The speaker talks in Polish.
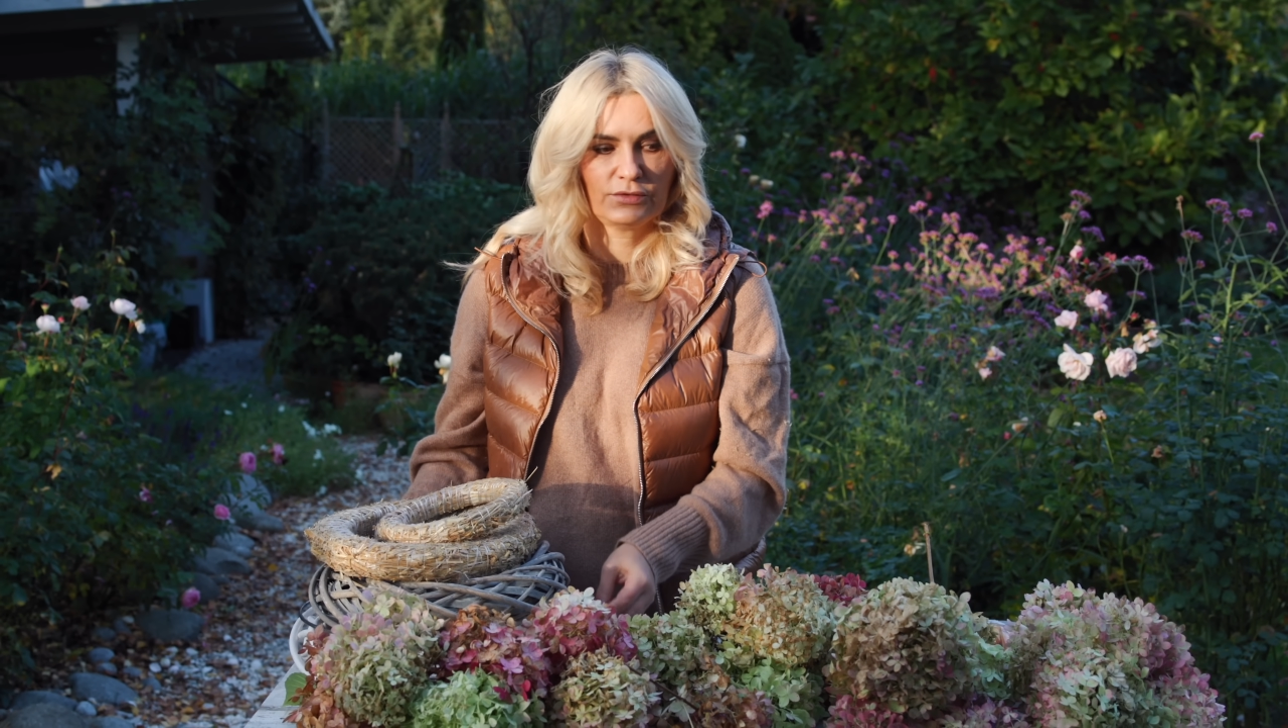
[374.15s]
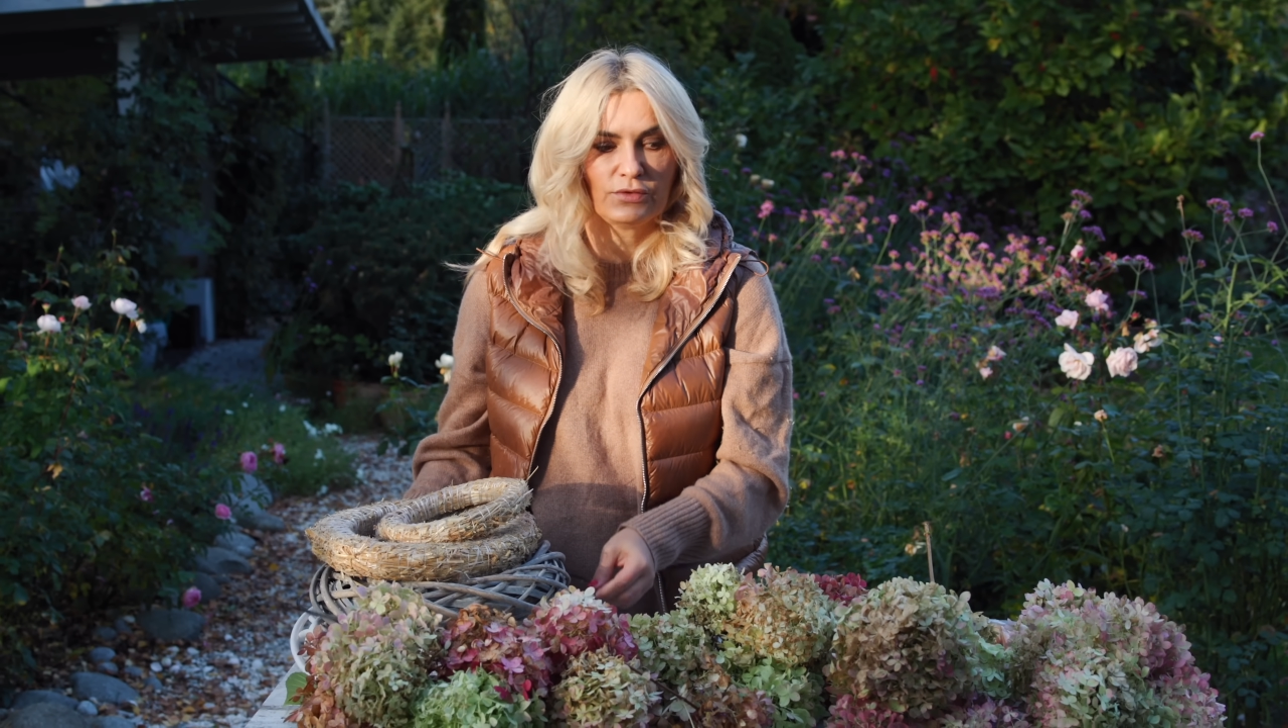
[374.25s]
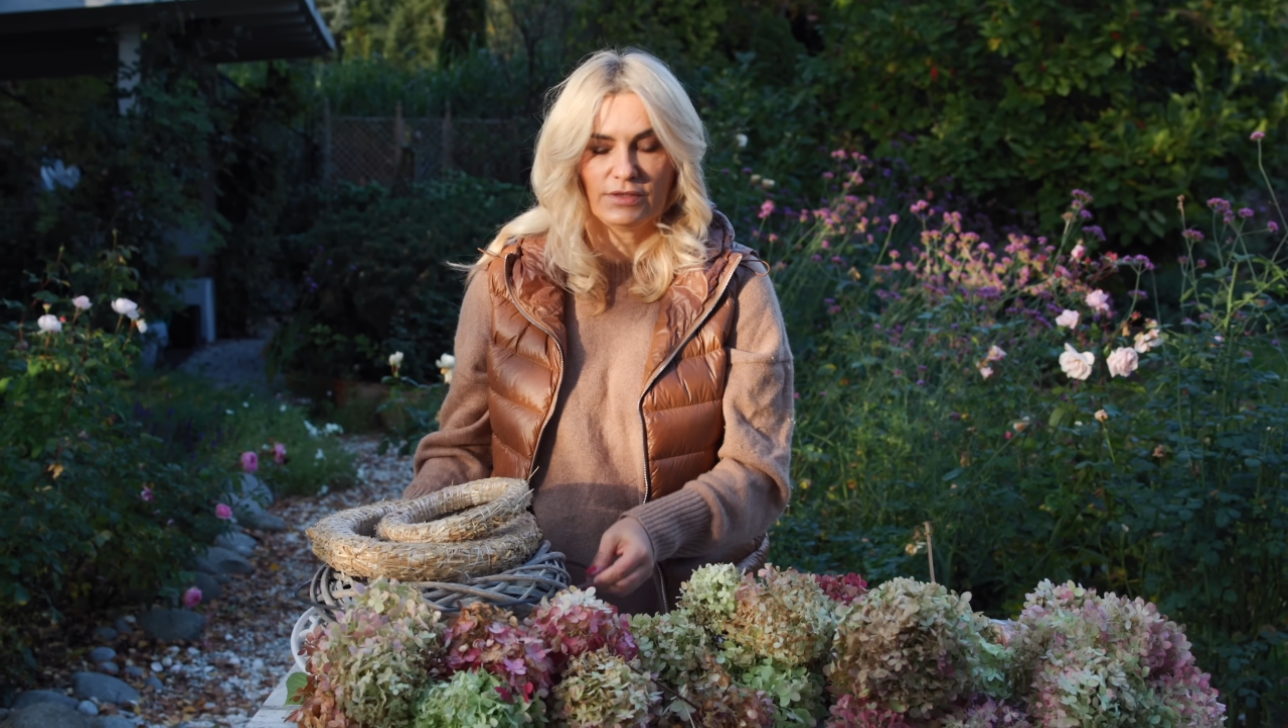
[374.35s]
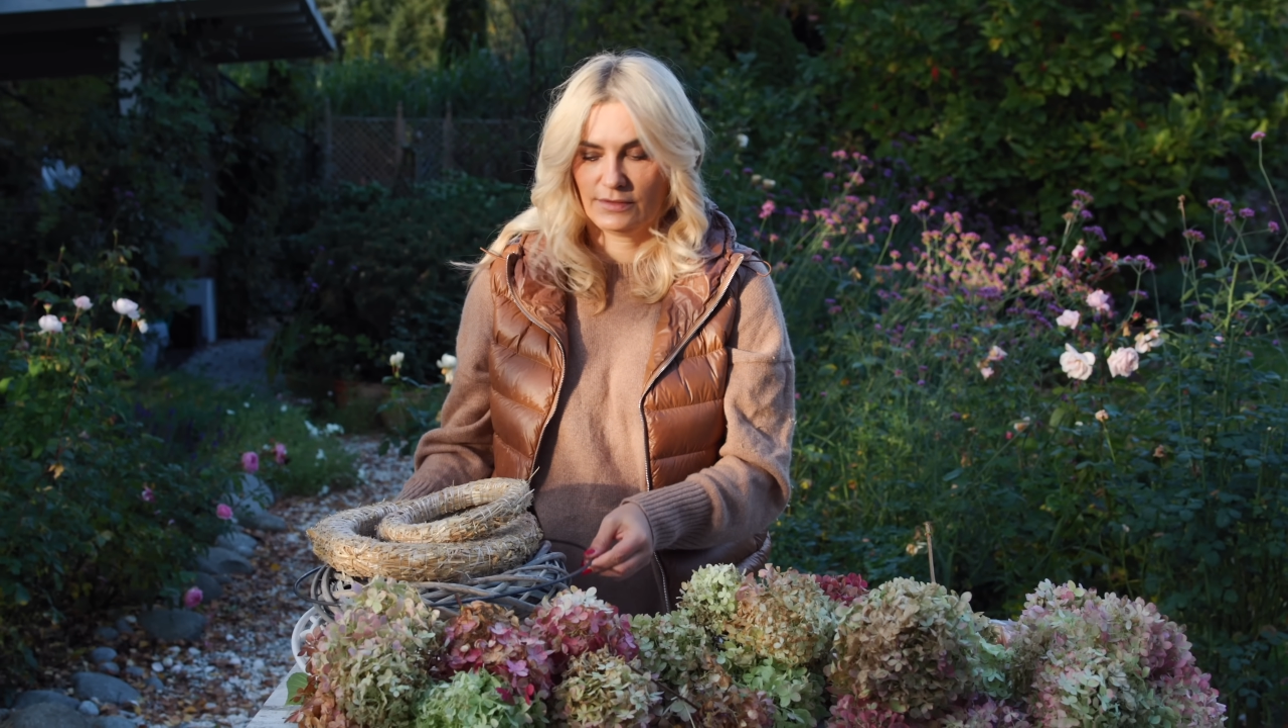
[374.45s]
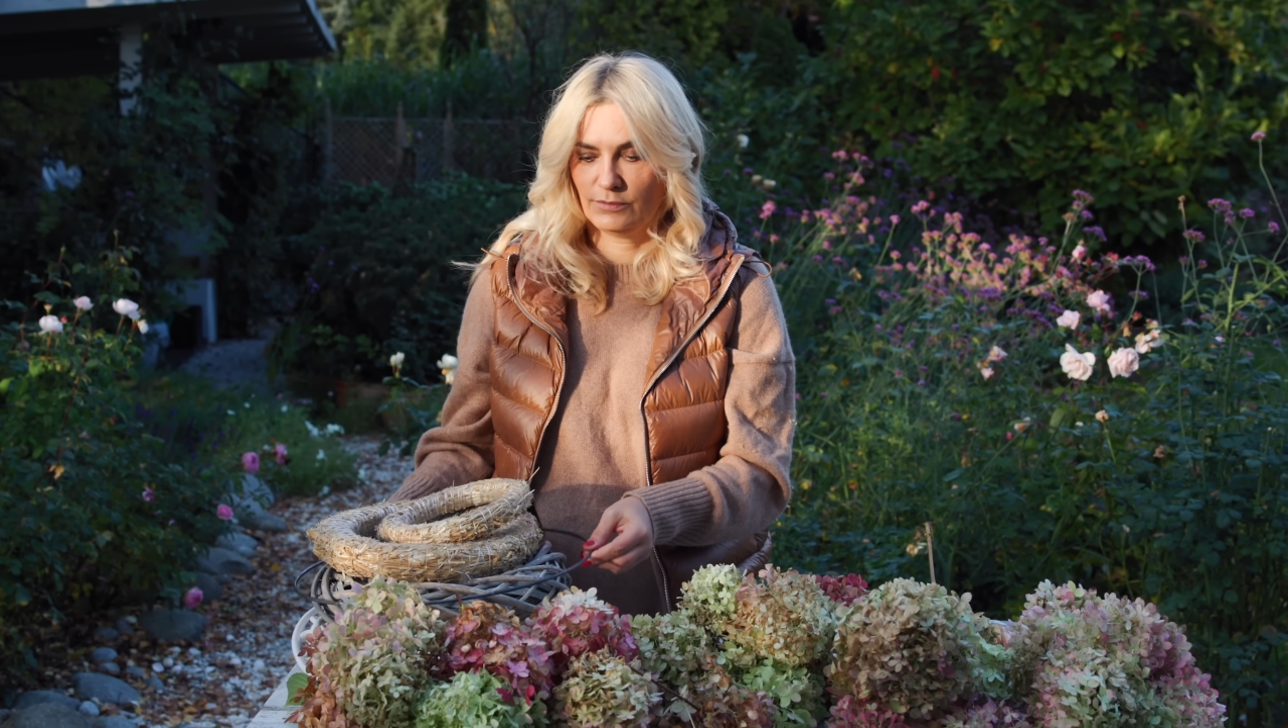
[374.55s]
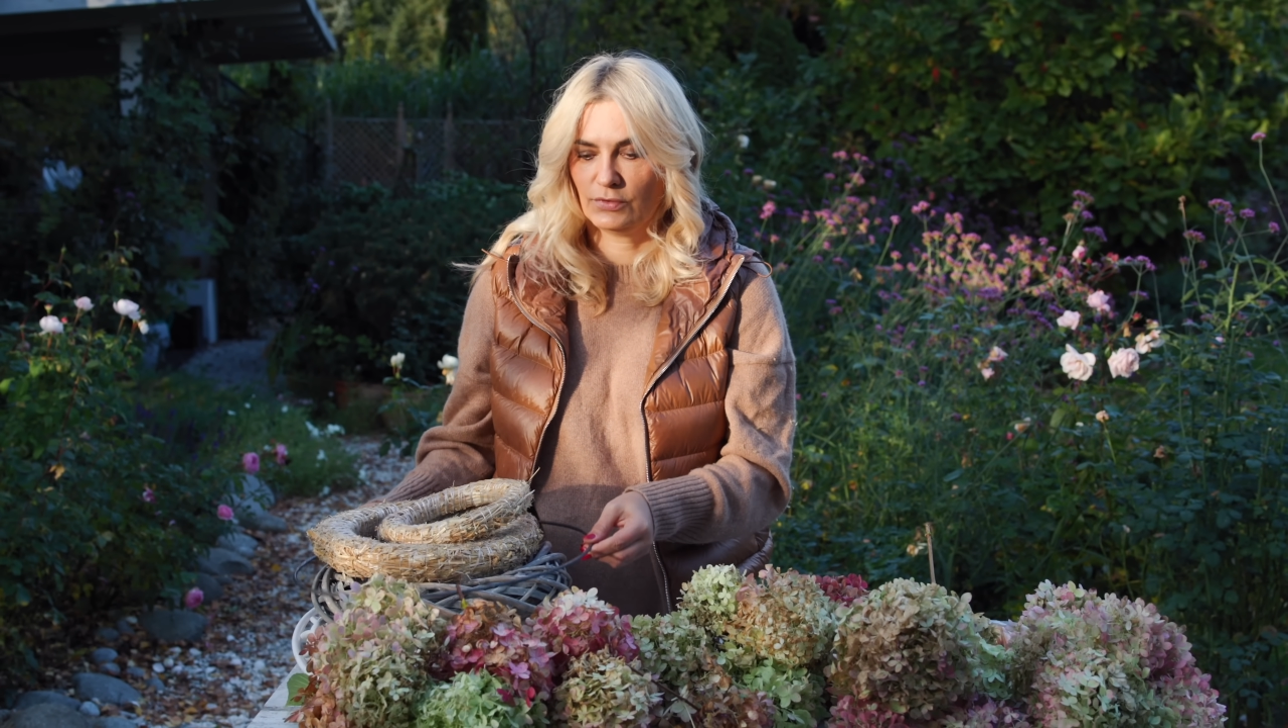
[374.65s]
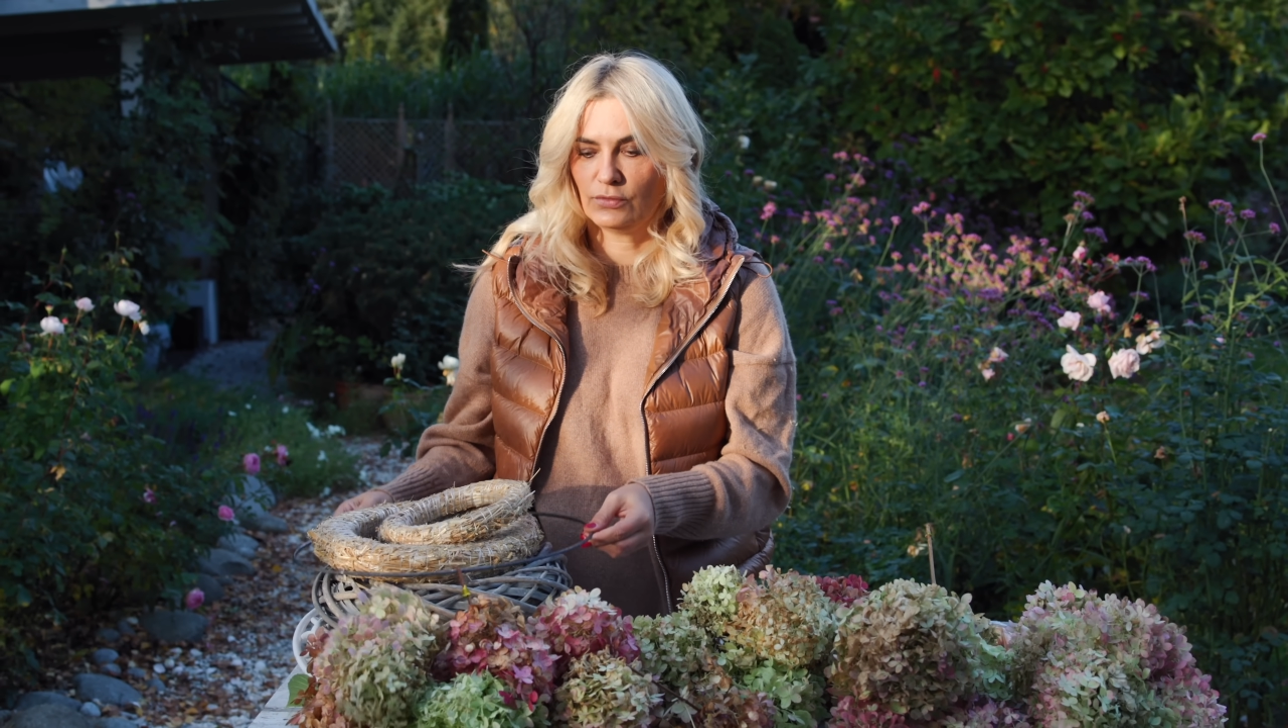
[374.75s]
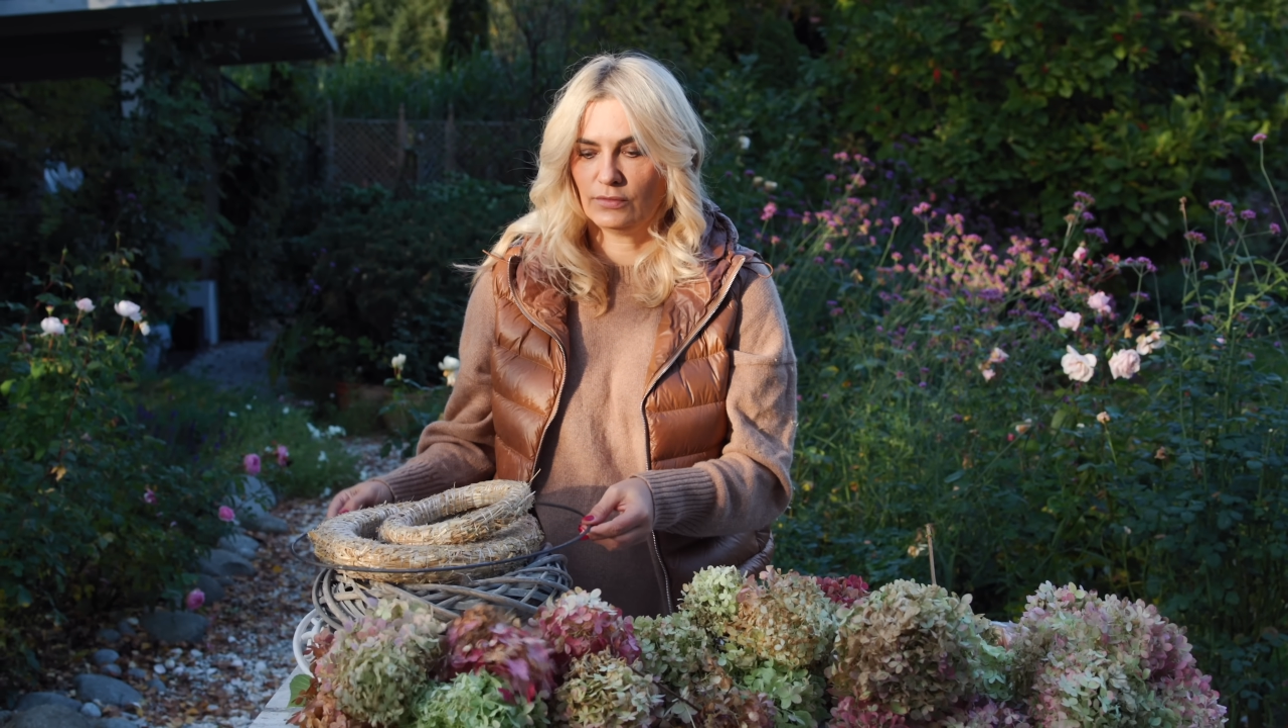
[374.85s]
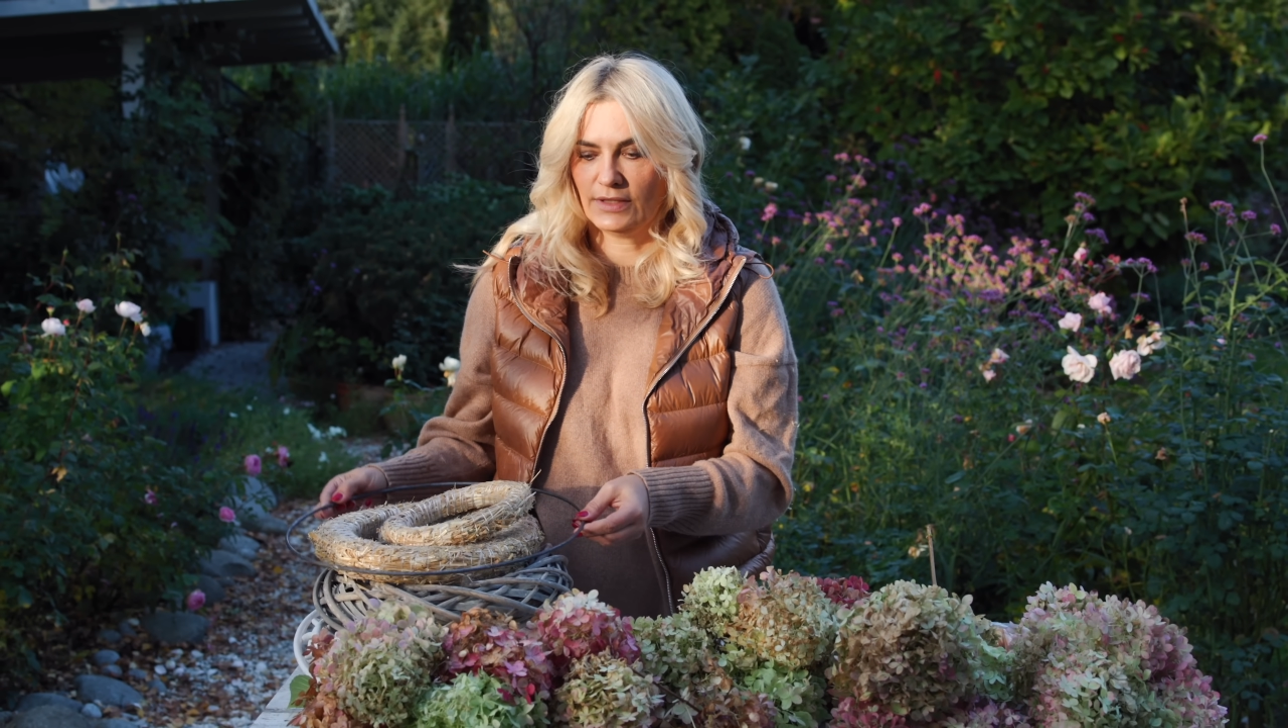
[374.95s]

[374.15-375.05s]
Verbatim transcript: który był